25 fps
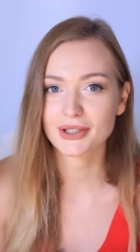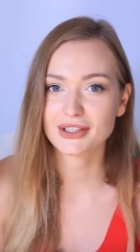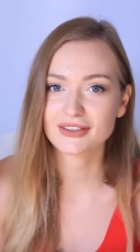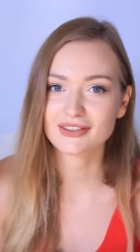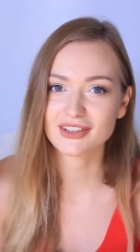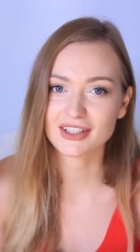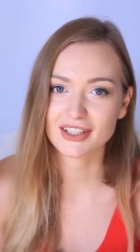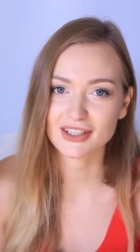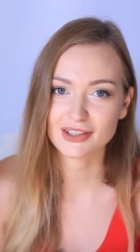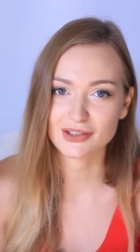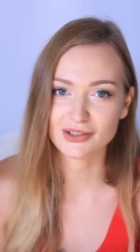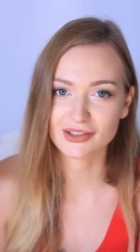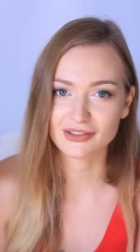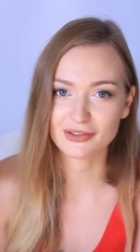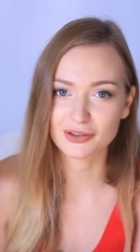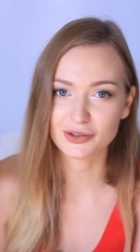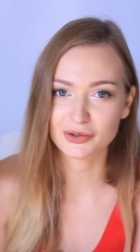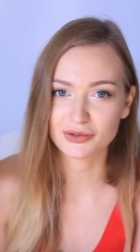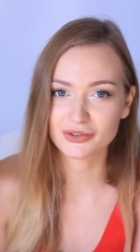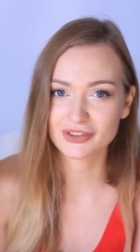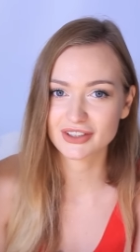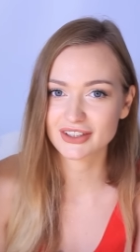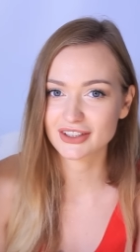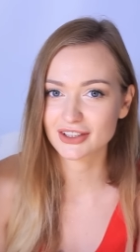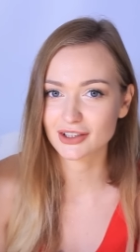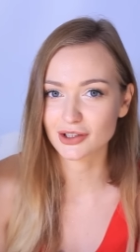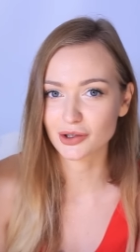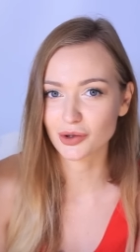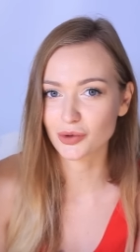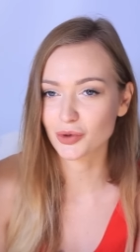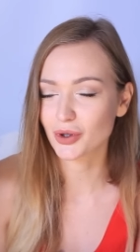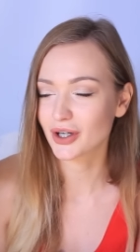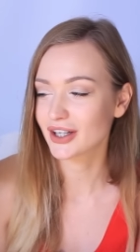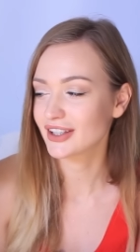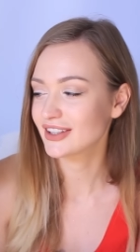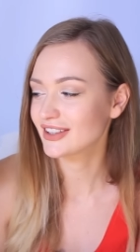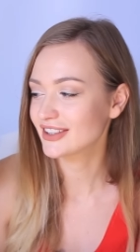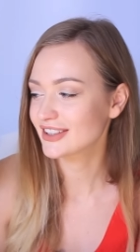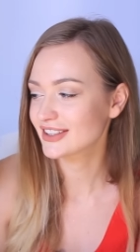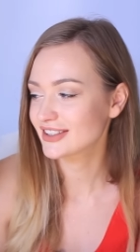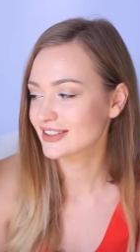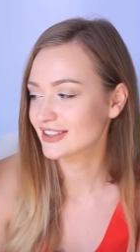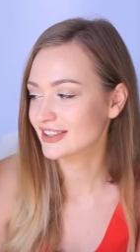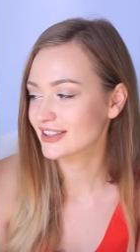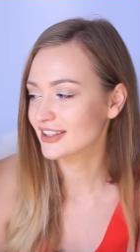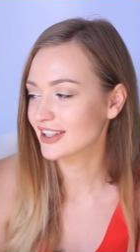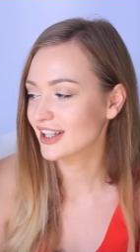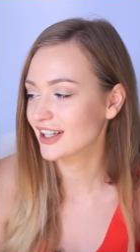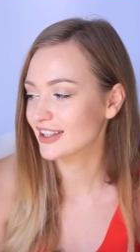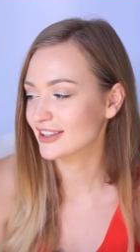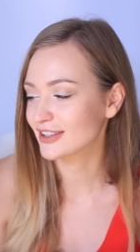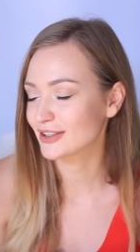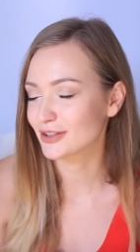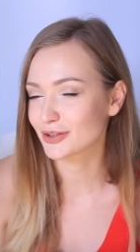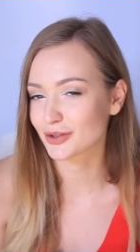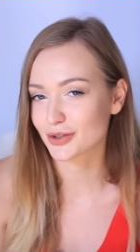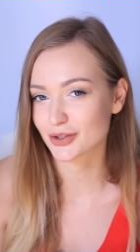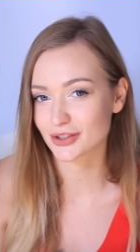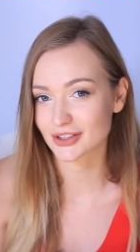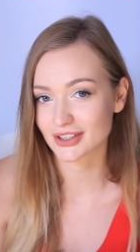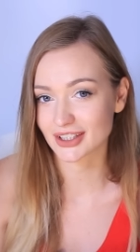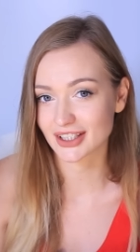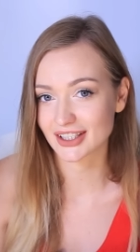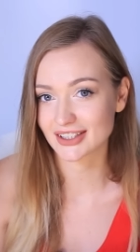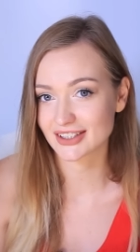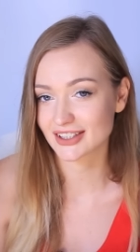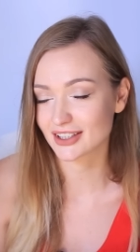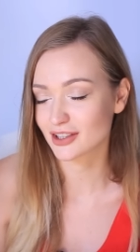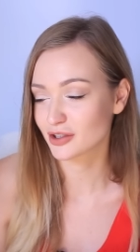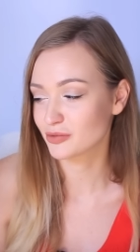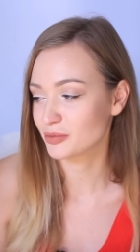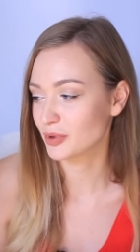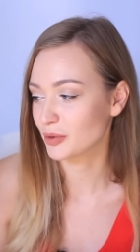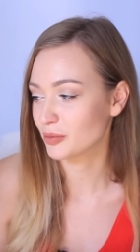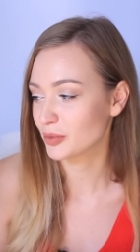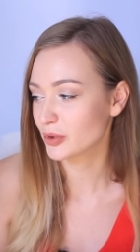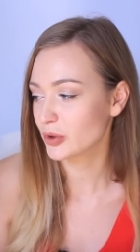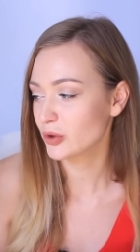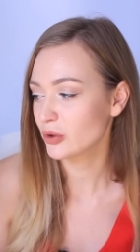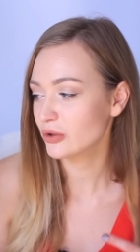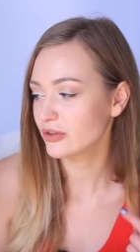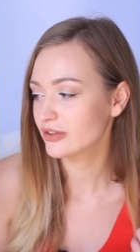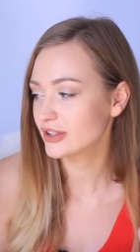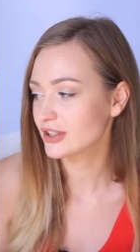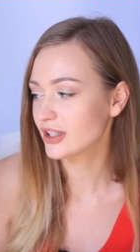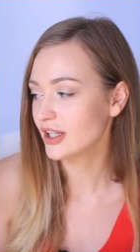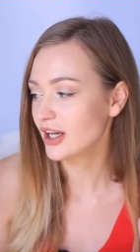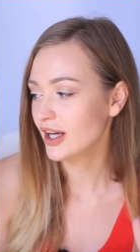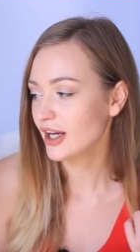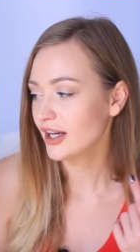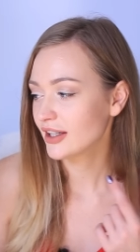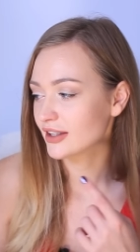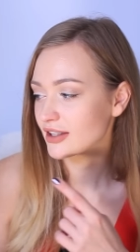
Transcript: Первый раз его увидела у Ани Эстанианы и тоже захотелось попробовать.